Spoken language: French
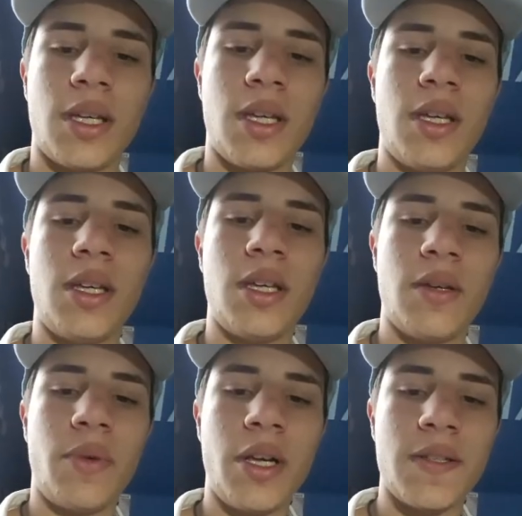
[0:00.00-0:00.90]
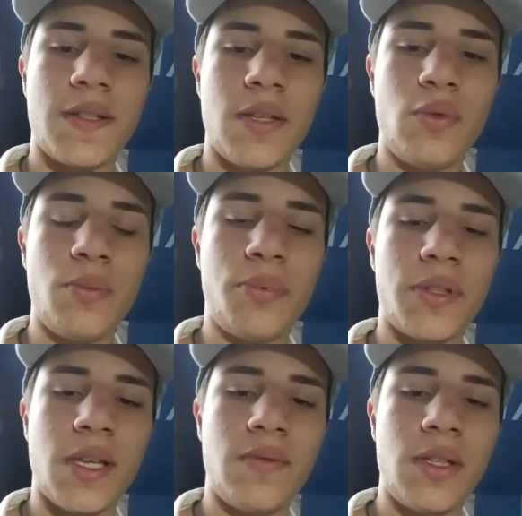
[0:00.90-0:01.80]
Et voilà, c'est tout pour
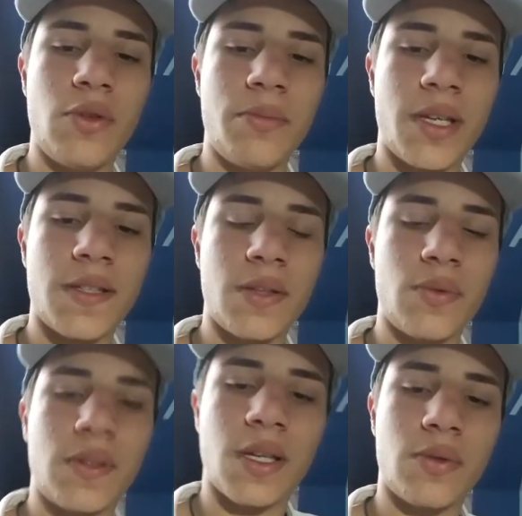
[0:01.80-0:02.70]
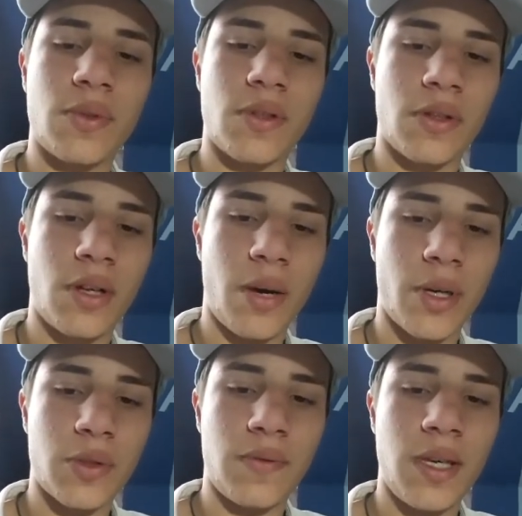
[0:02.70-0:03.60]
cette vidéo. Merci à toutes et à tous de
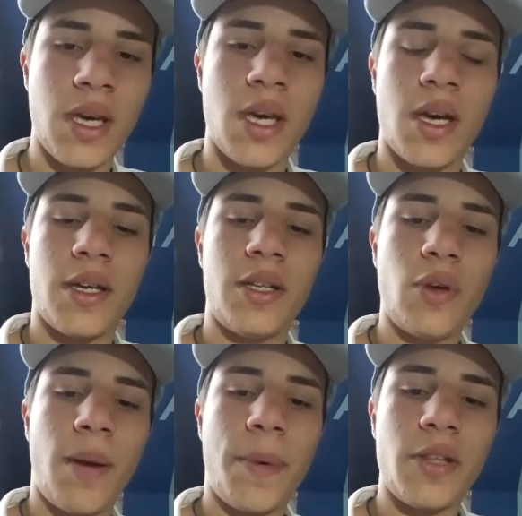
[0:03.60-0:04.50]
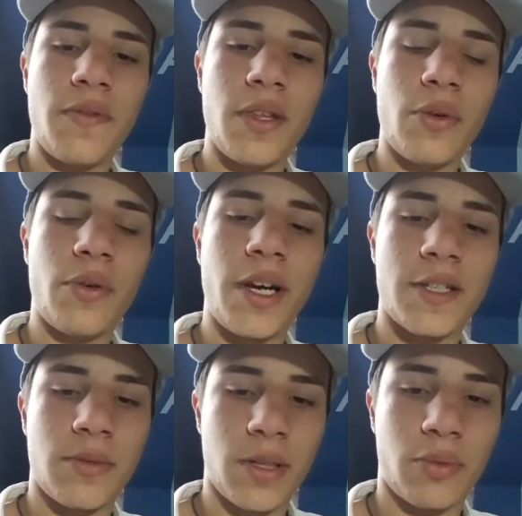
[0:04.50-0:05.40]
l'avoir suivi. Il n'y aura pas de vidéo la
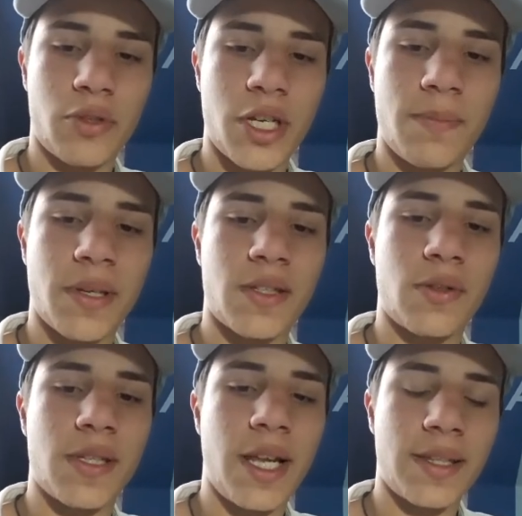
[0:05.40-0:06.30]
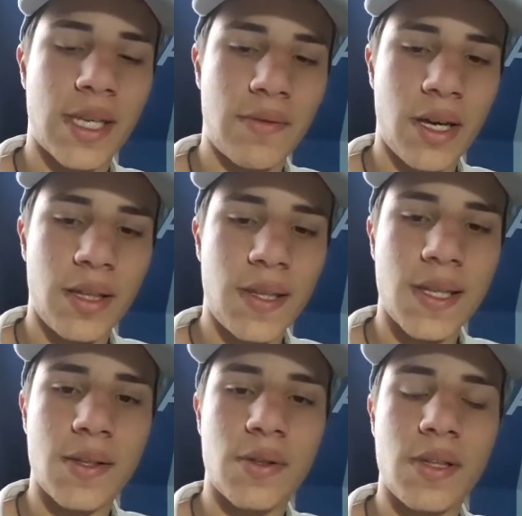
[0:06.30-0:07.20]
semaine prochaine parce que c'est la trêve
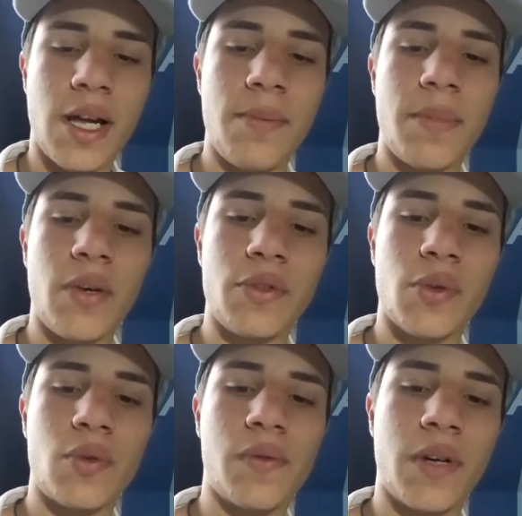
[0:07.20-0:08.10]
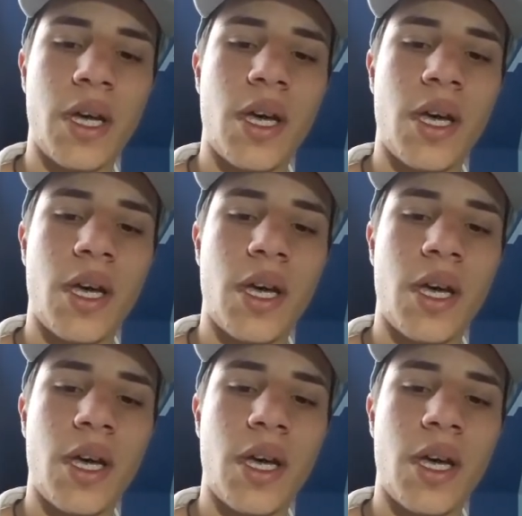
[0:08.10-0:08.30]
internationale, mais on se retrouve